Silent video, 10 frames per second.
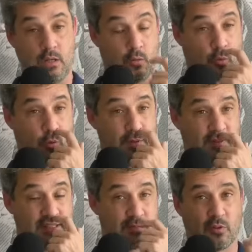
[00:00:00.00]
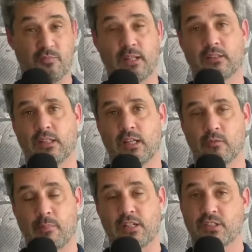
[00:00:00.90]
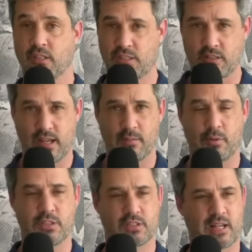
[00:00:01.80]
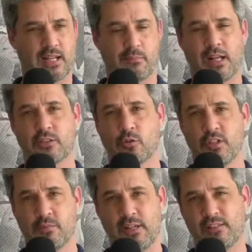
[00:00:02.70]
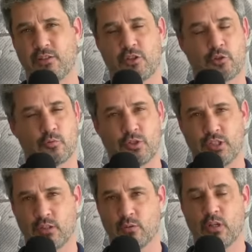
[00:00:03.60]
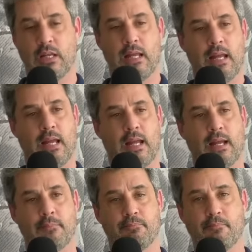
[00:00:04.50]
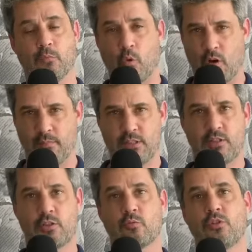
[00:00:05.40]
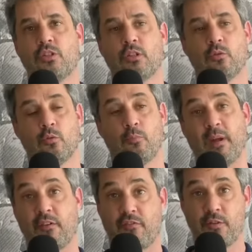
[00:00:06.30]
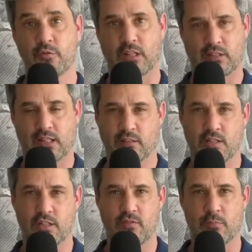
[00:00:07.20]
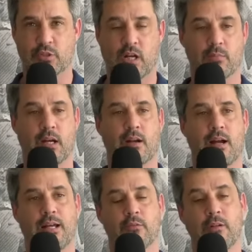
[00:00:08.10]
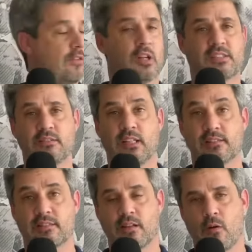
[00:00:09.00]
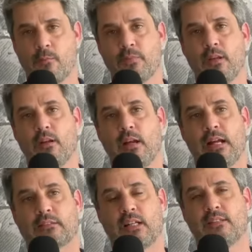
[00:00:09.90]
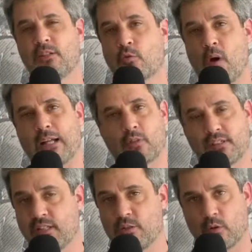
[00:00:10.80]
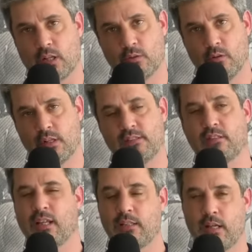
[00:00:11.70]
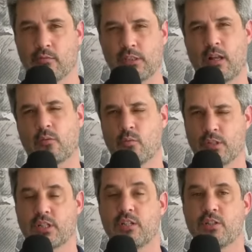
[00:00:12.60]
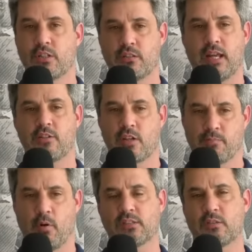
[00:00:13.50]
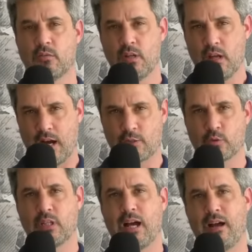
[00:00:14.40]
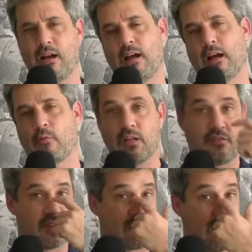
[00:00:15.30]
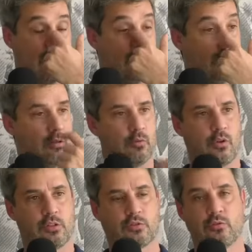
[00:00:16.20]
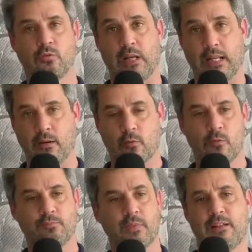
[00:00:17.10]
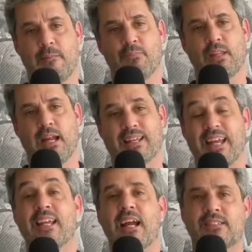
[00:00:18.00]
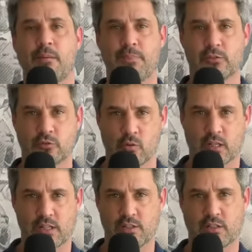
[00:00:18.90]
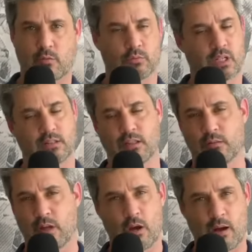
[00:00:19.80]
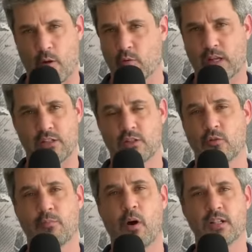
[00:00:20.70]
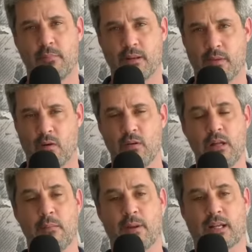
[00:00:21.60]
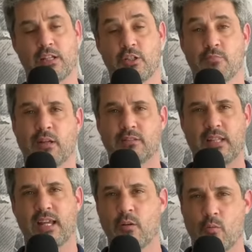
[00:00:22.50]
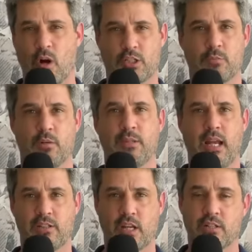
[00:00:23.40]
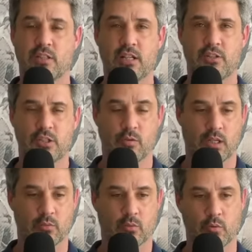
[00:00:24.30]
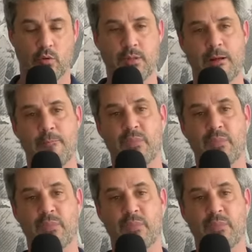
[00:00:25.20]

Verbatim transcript: O clube vem se movimentando há bastante tempo, a gente está aí há mais de dois meses discutindo é, nomes, discutindo o perfil de atleta que a gente vai buscar no mercado. Nossa intenção é trazer de quatro a seis jogadores, entendendo as lacunas que a gente entende que possam ajudar a qualificar o nosso elenco né? Quem é essa pessoa que a gente está contratando é algo que a gente não pode abrir mão para que a gente mantenha um ótimo ambiente que a gente tem tido aqui no clube.